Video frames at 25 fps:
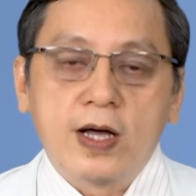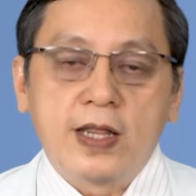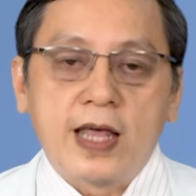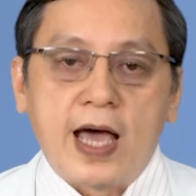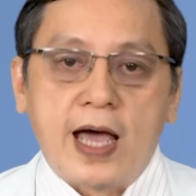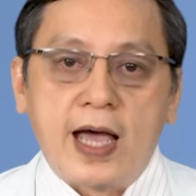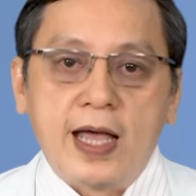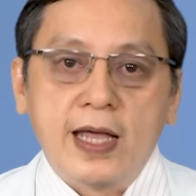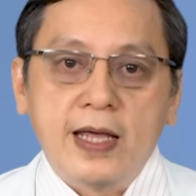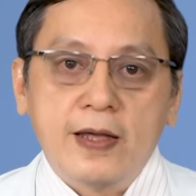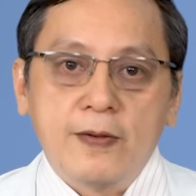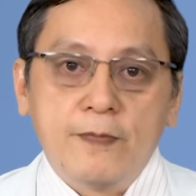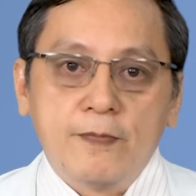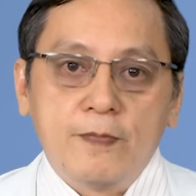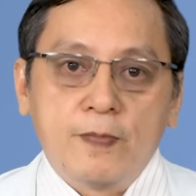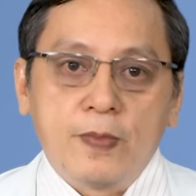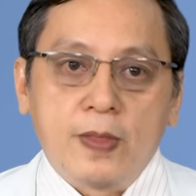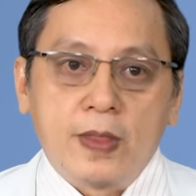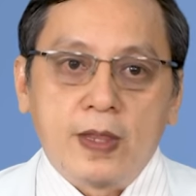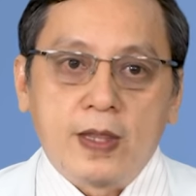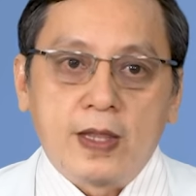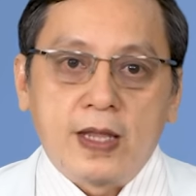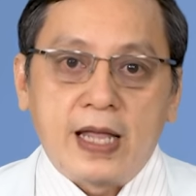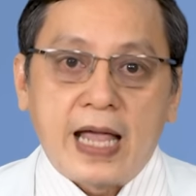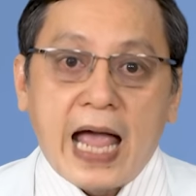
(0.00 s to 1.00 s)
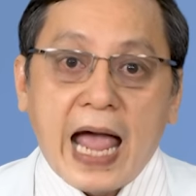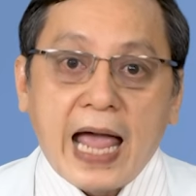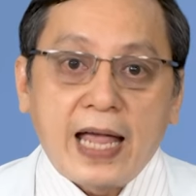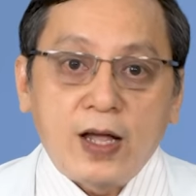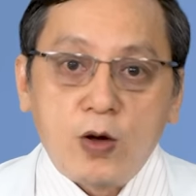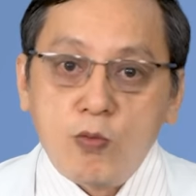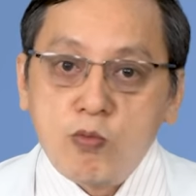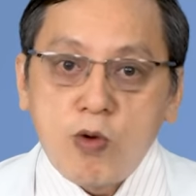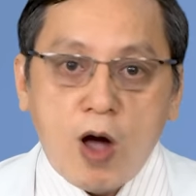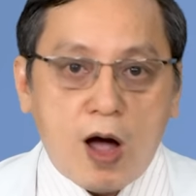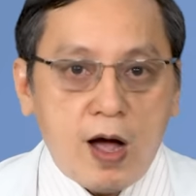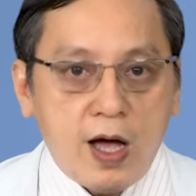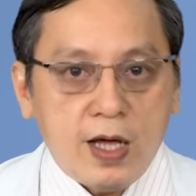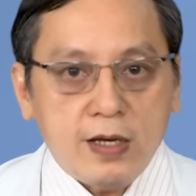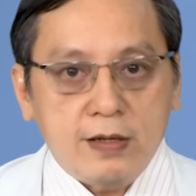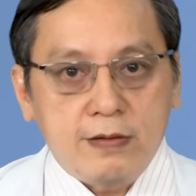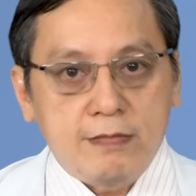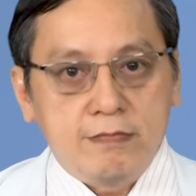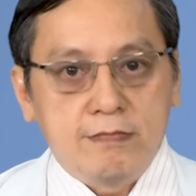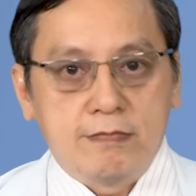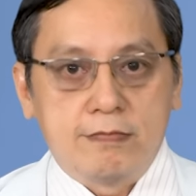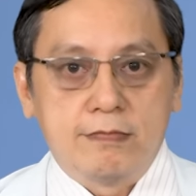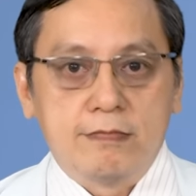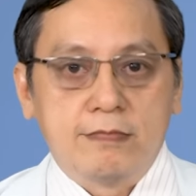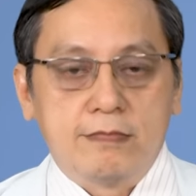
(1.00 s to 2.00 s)
cơ thể ai cũng có hết yeah.
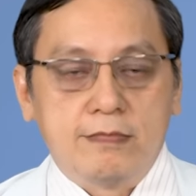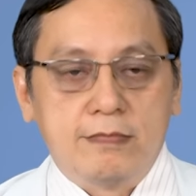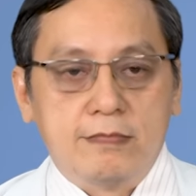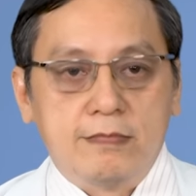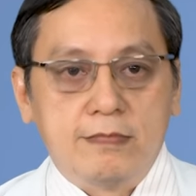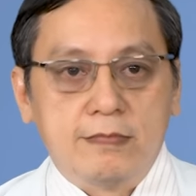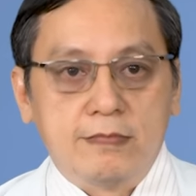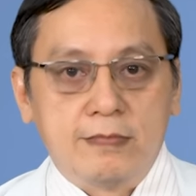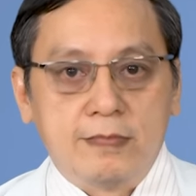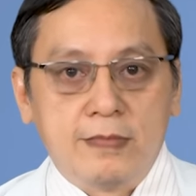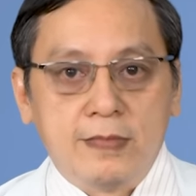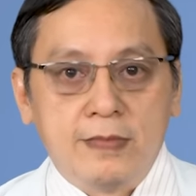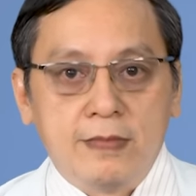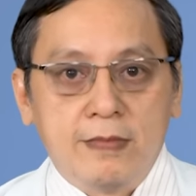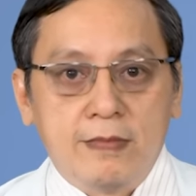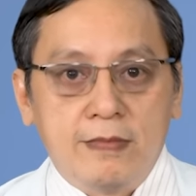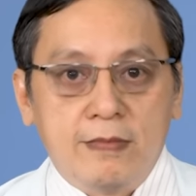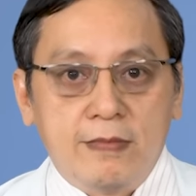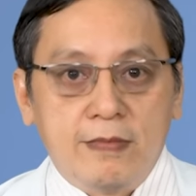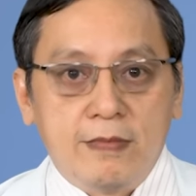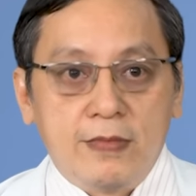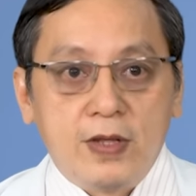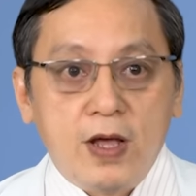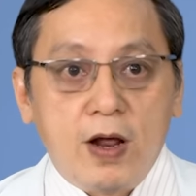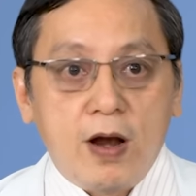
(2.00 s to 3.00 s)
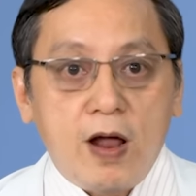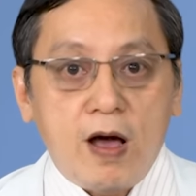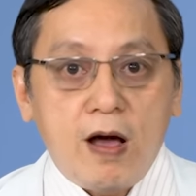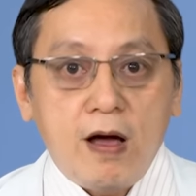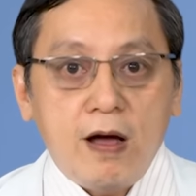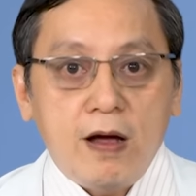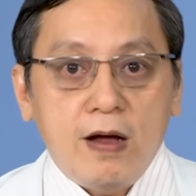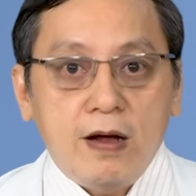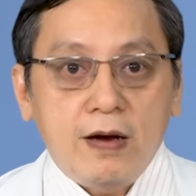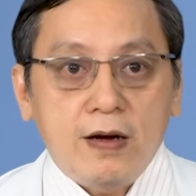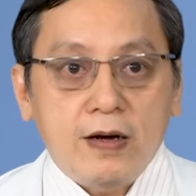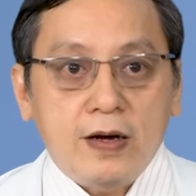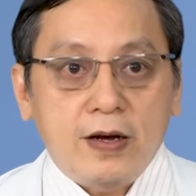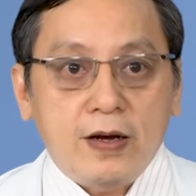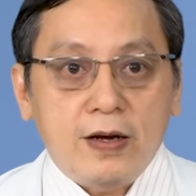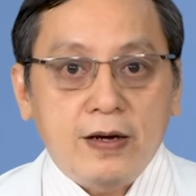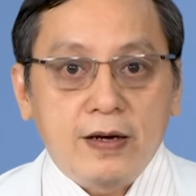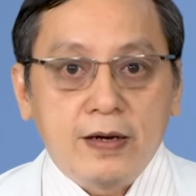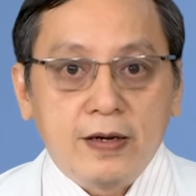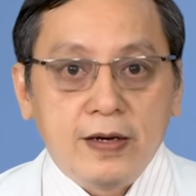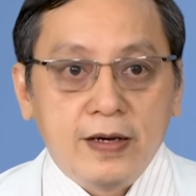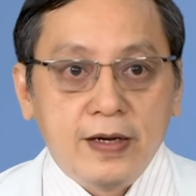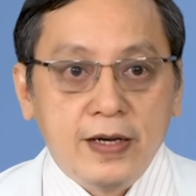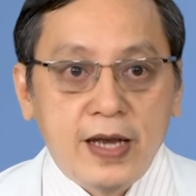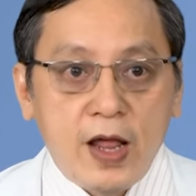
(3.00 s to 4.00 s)
Dạ. do đó
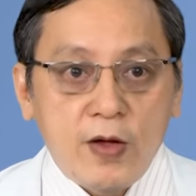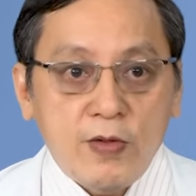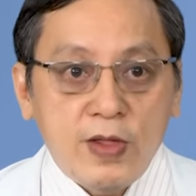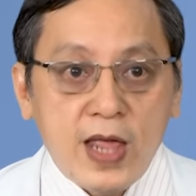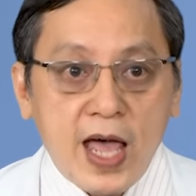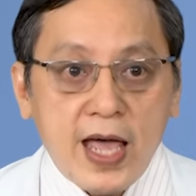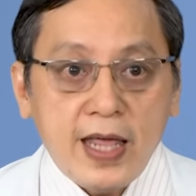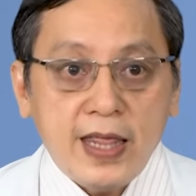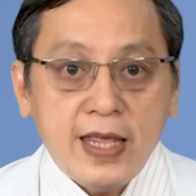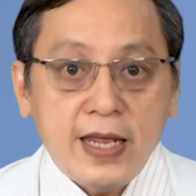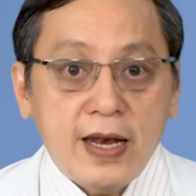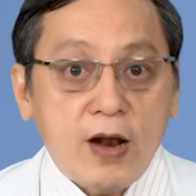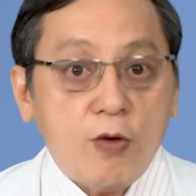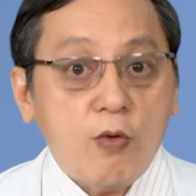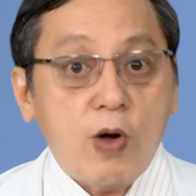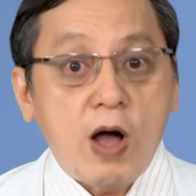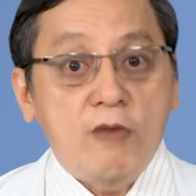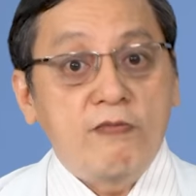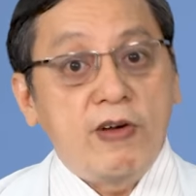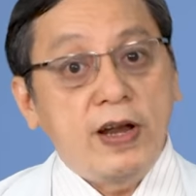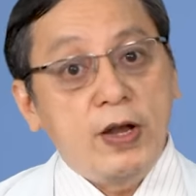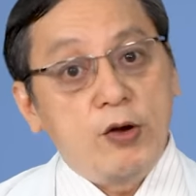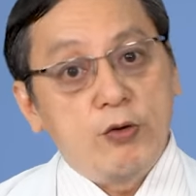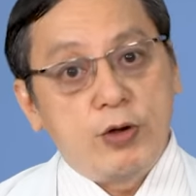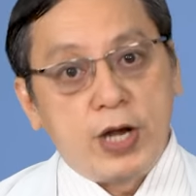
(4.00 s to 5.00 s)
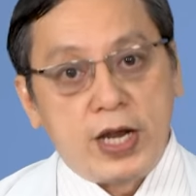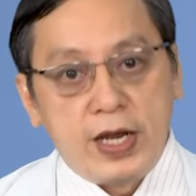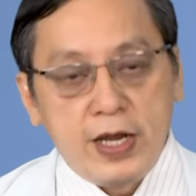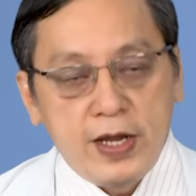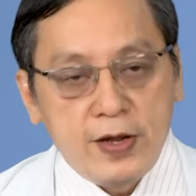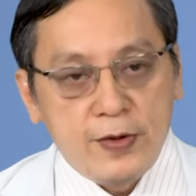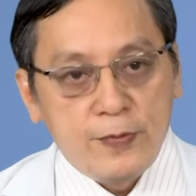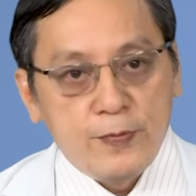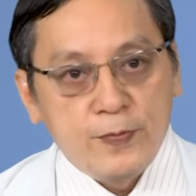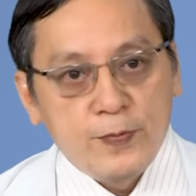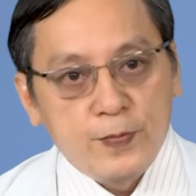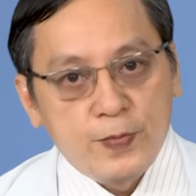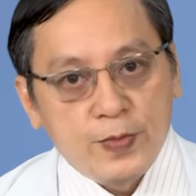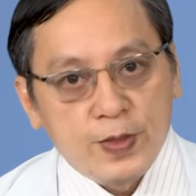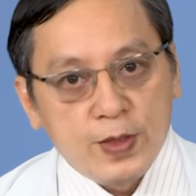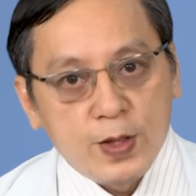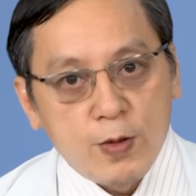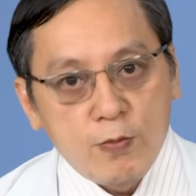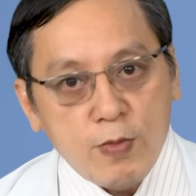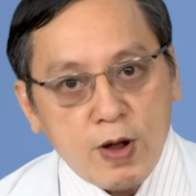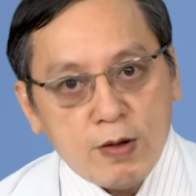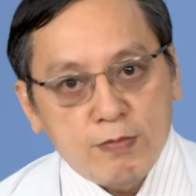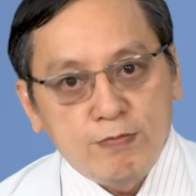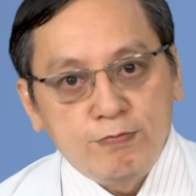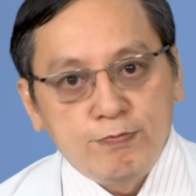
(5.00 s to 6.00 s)
nếu thế thì đâu cần phải điều trị
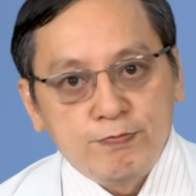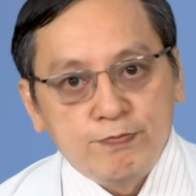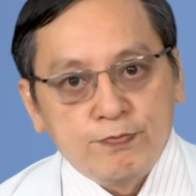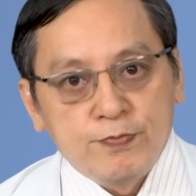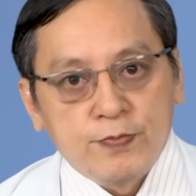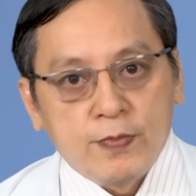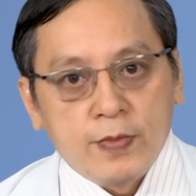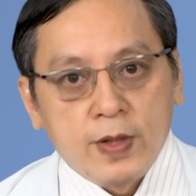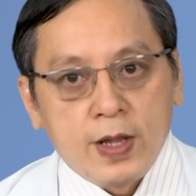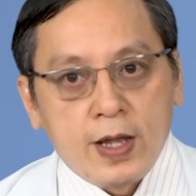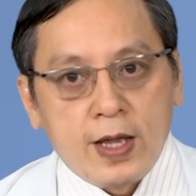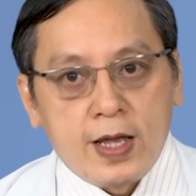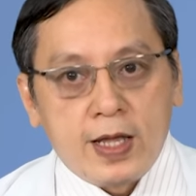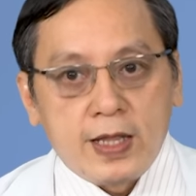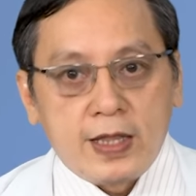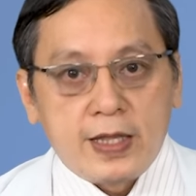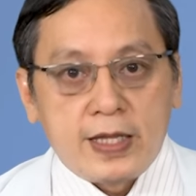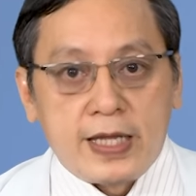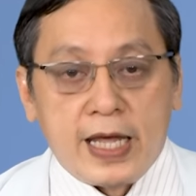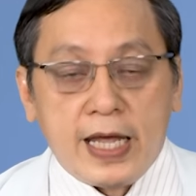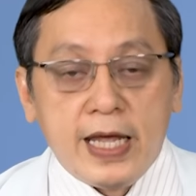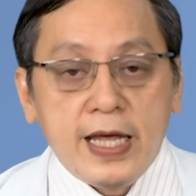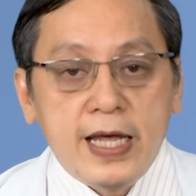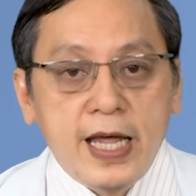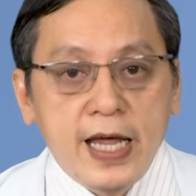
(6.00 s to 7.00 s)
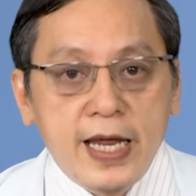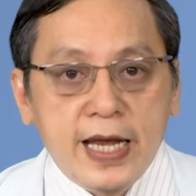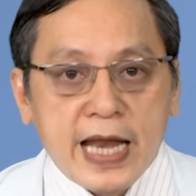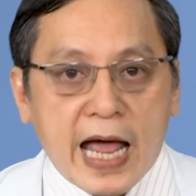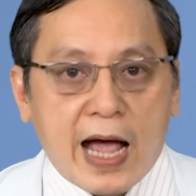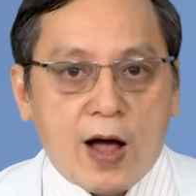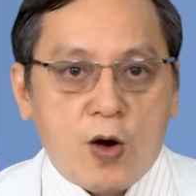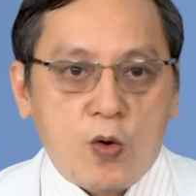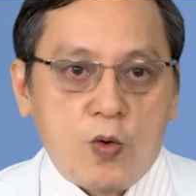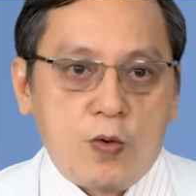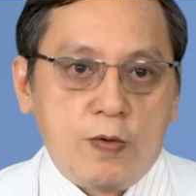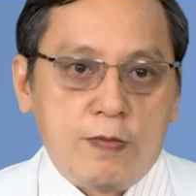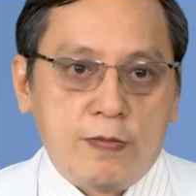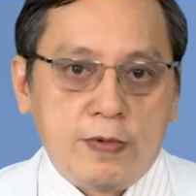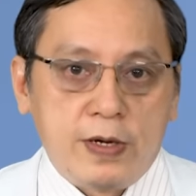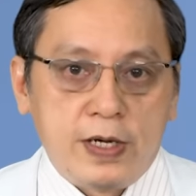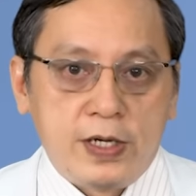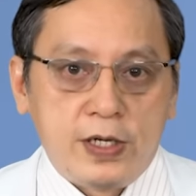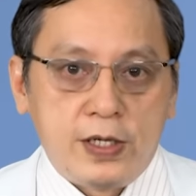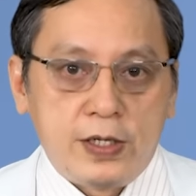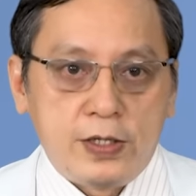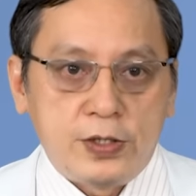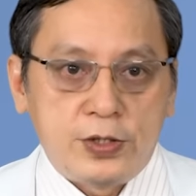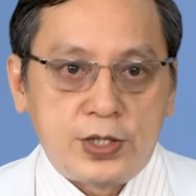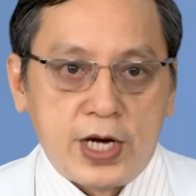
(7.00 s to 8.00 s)
đúng không yeah. Dạ. chỉ khi nào
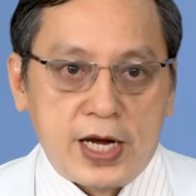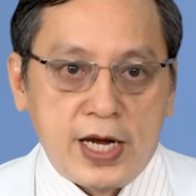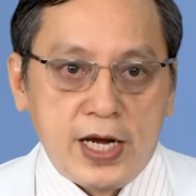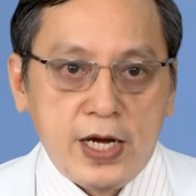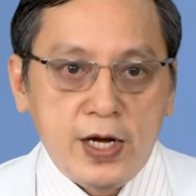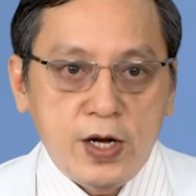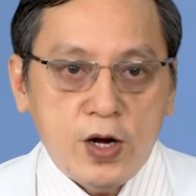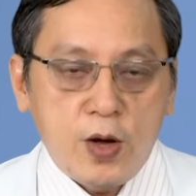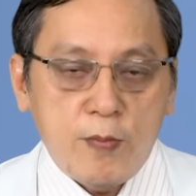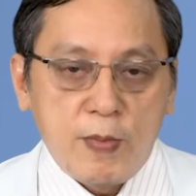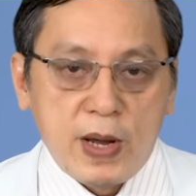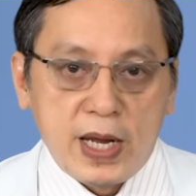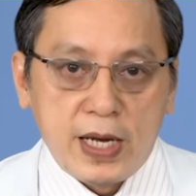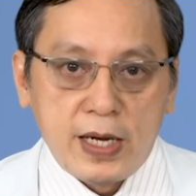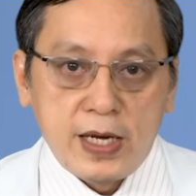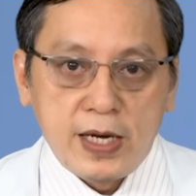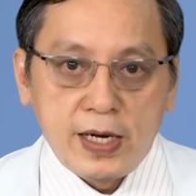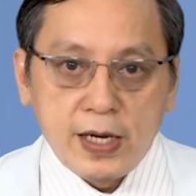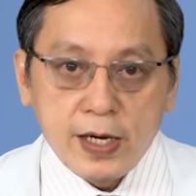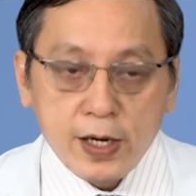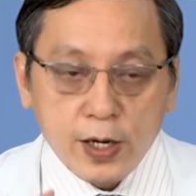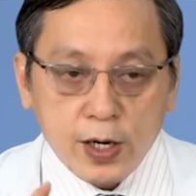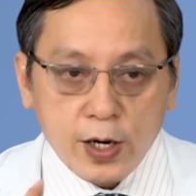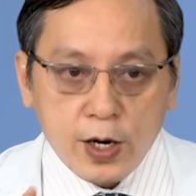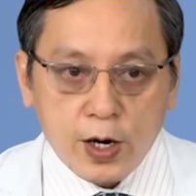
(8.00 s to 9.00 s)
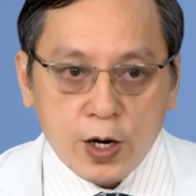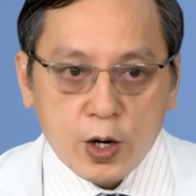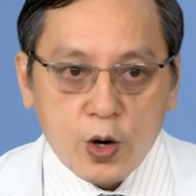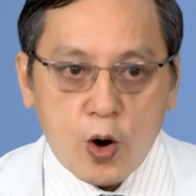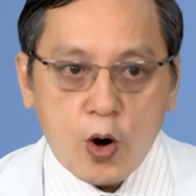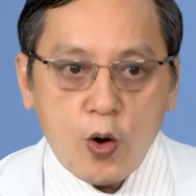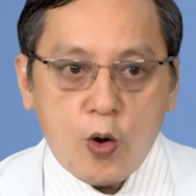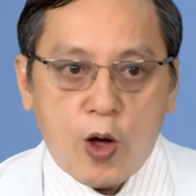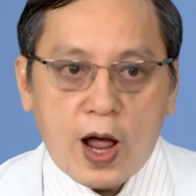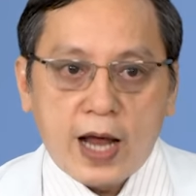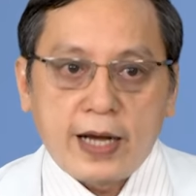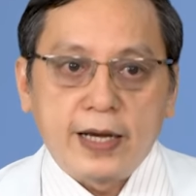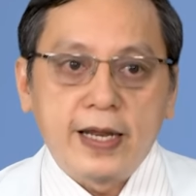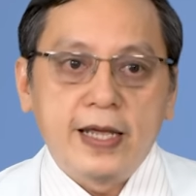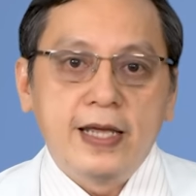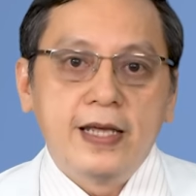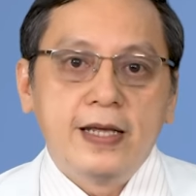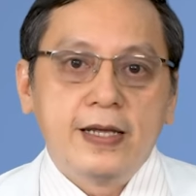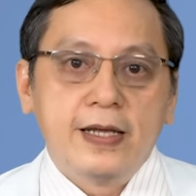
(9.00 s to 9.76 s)
trĩ nó bị rối loạn đi